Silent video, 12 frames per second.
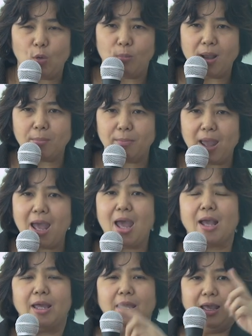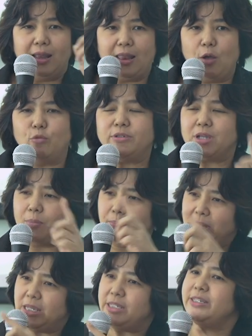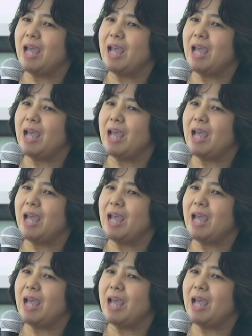เรามากๆเราจะมี